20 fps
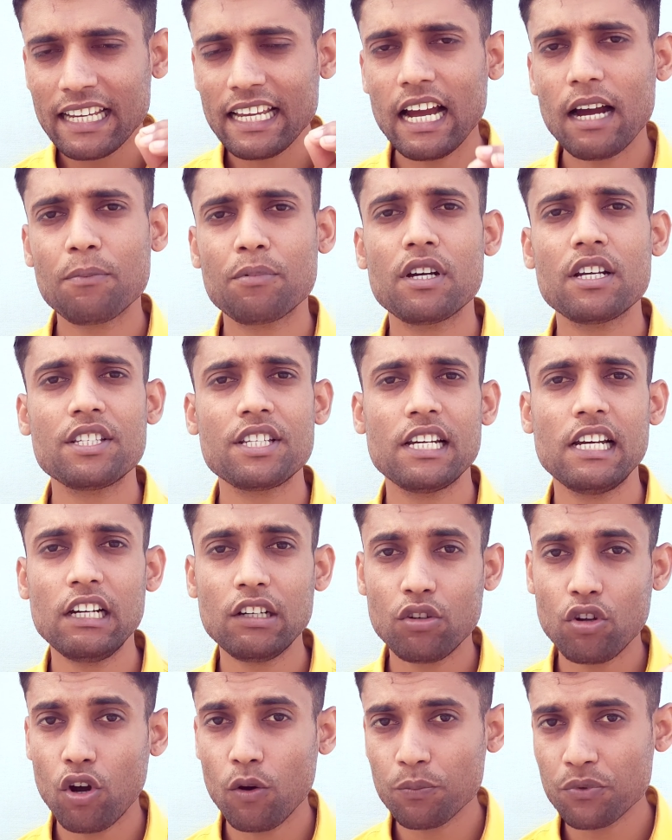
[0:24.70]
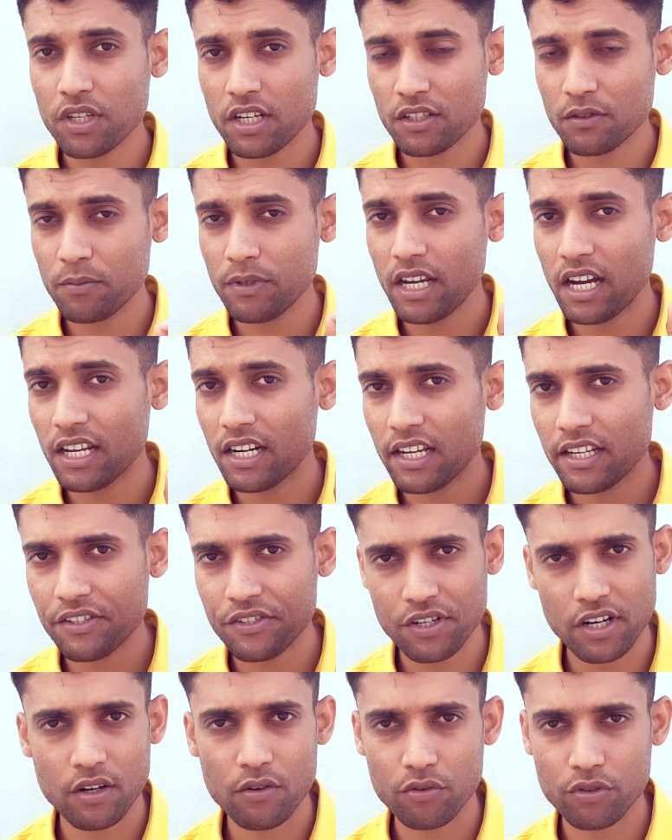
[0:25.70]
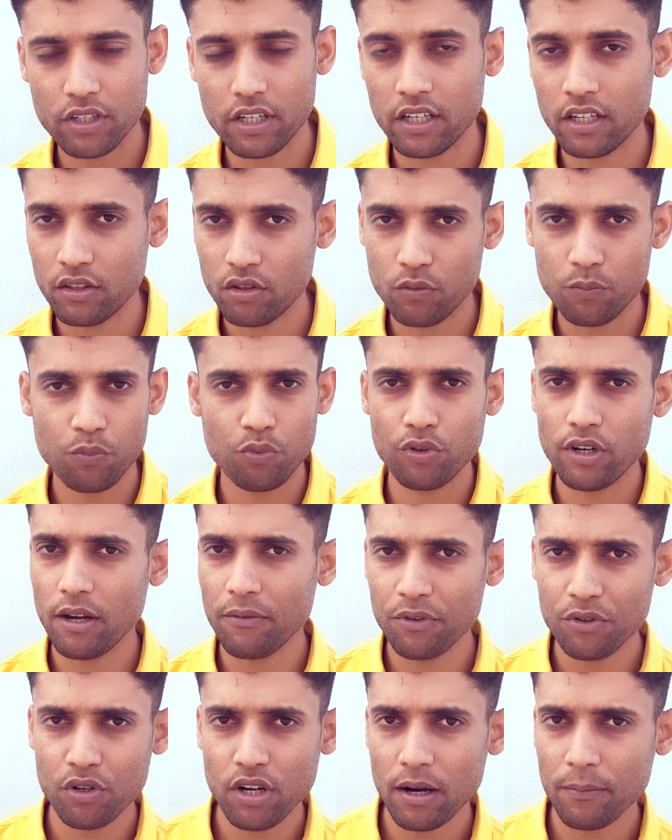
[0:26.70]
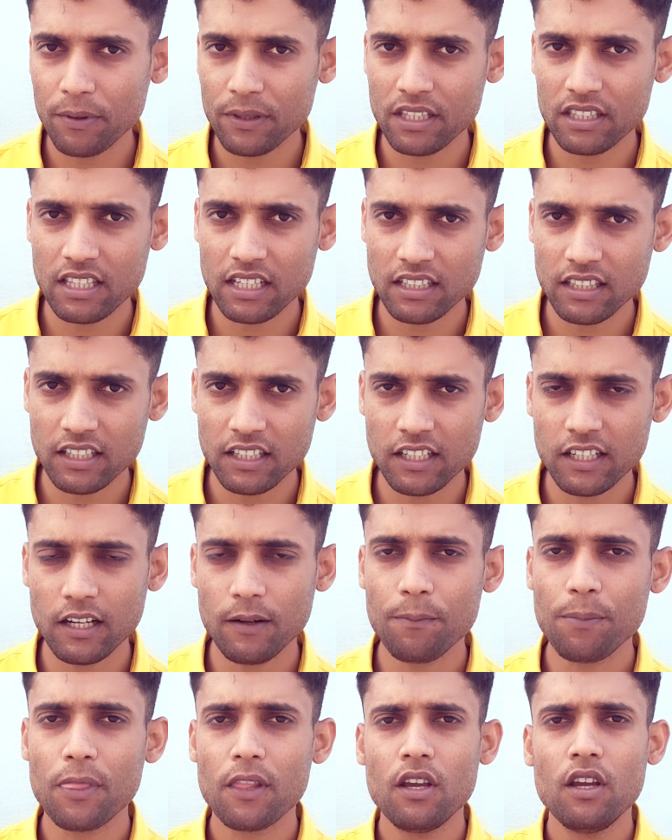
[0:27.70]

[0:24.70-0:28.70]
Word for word: कि आपका चैनल टॉप सर्च में आना स्टार्ट हो जाएगा तो पूरा वीडियो आप अंत तक देखिएगा